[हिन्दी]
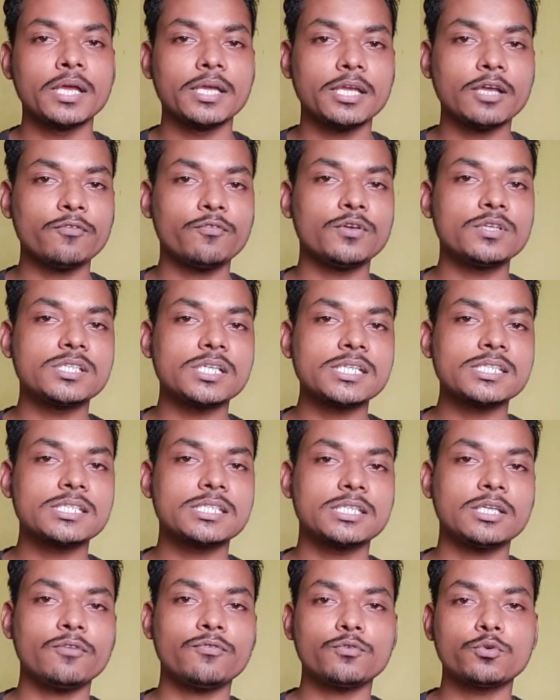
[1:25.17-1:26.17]
ये फीचर्स
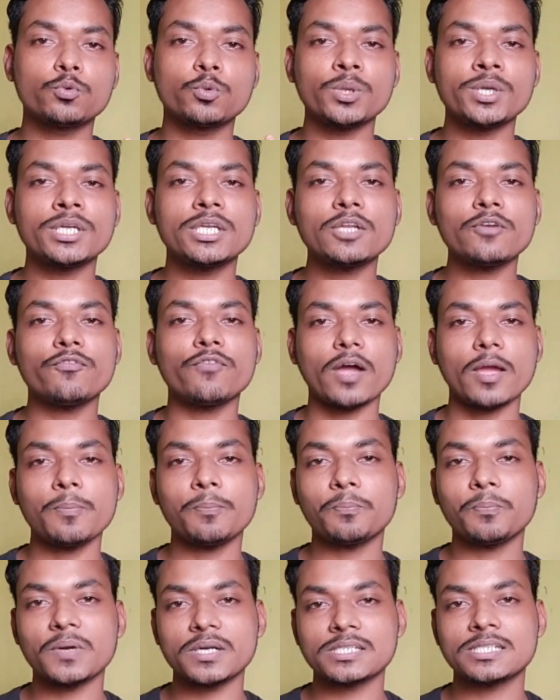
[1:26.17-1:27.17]
सिर्फ 25
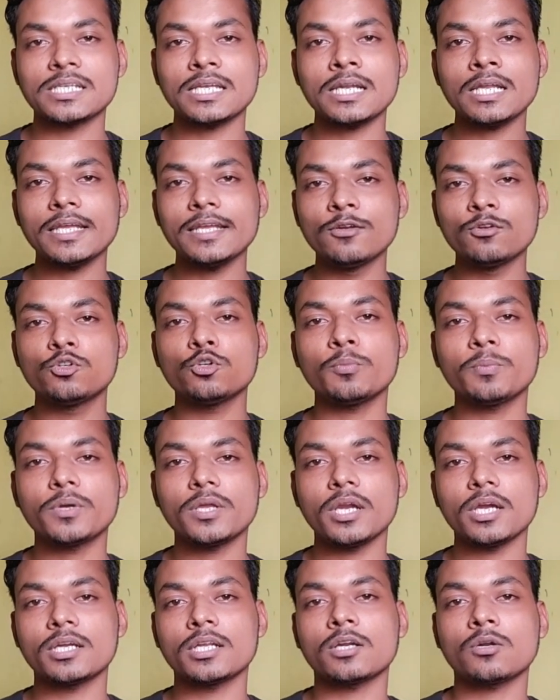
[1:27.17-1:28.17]
परसेंट यूट्यूब
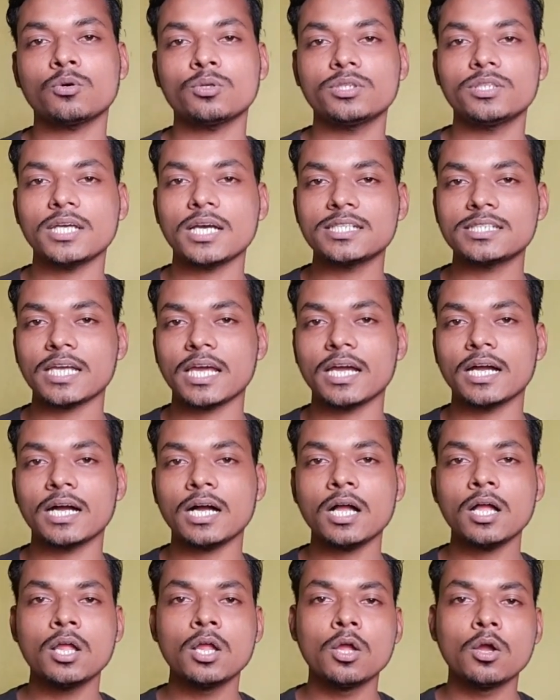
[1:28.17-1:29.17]
क्रिएटर को दिया
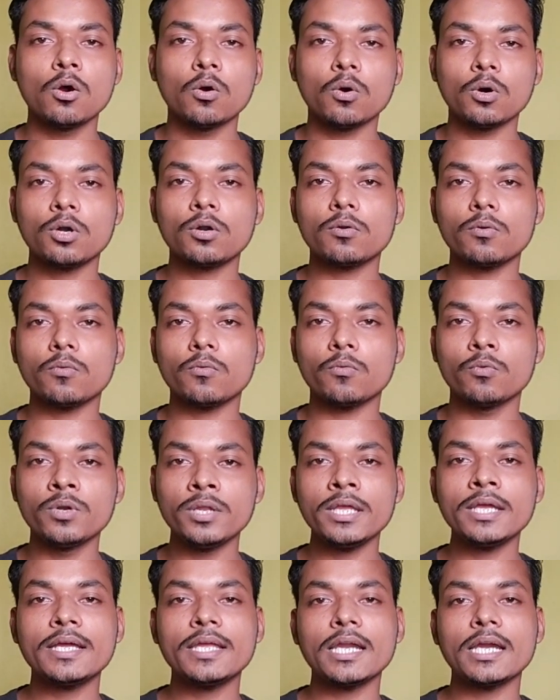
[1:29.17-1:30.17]
जाएगा और
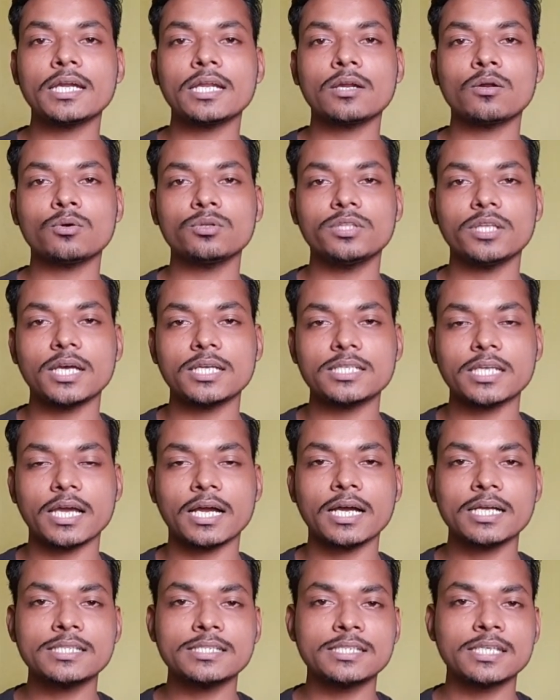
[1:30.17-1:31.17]
उन्हीं क्रिएटर को दिया
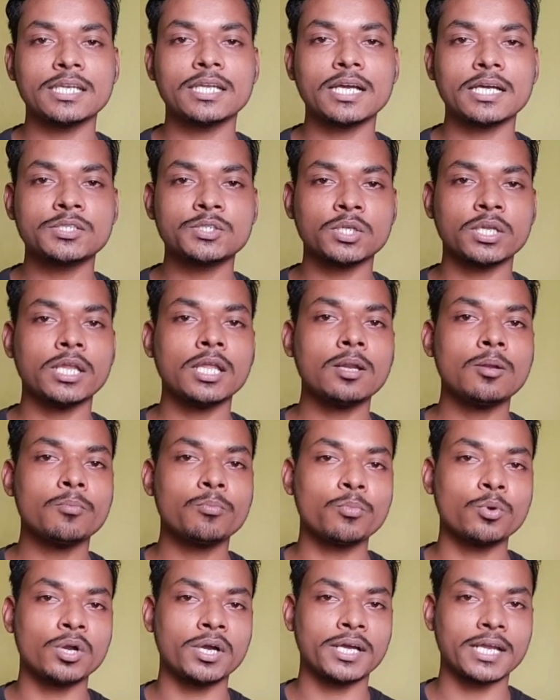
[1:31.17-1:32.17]
जाएगा जिनका चैनल
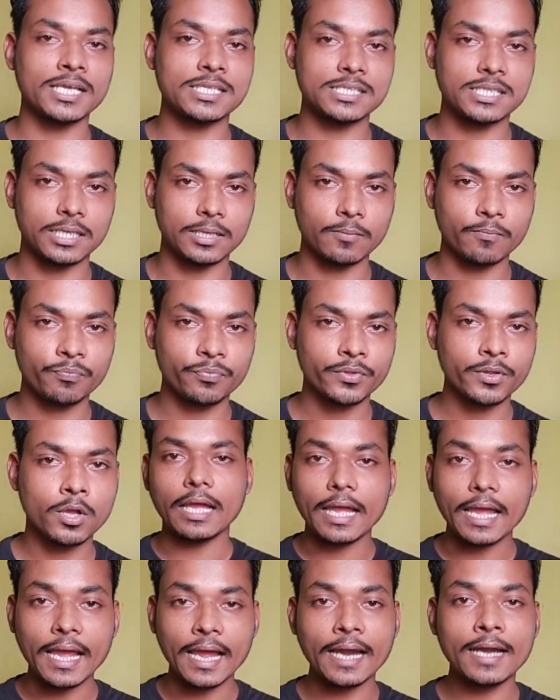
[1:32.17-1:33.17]
मोनेटाइज है
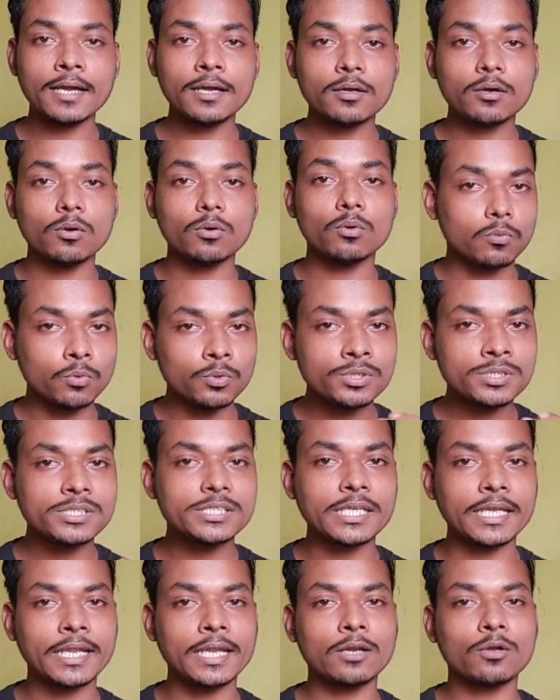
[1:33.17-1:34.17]
एंड उन
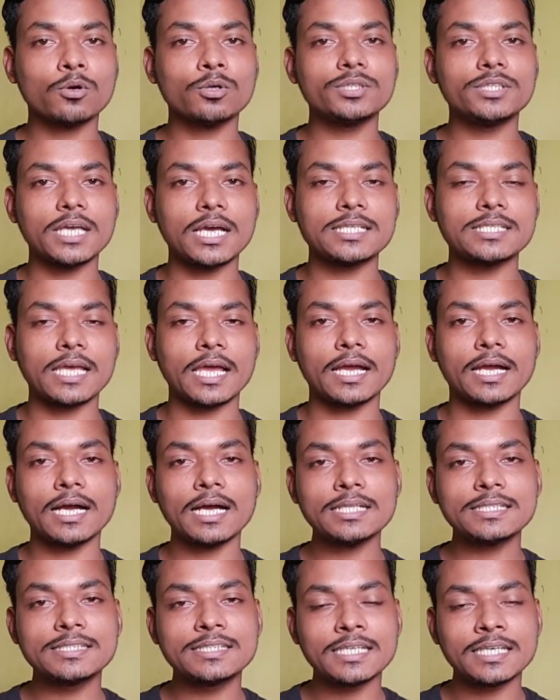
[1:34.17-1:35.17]
चैनल को दिया
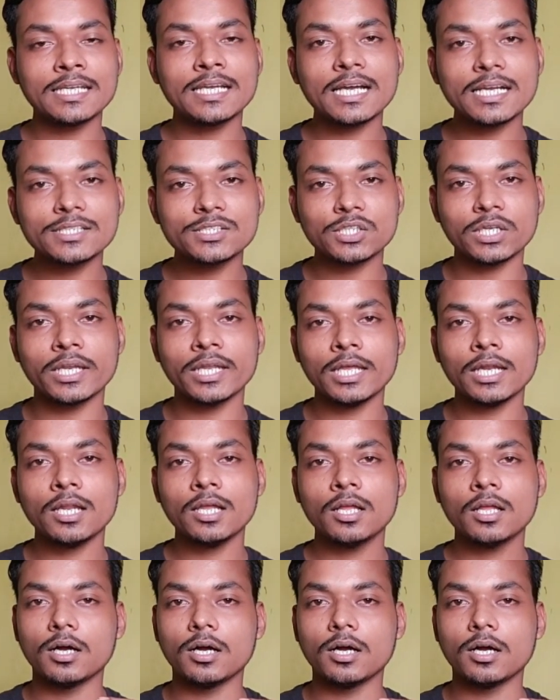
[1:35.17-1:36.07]
जाएगा जिनका चैनल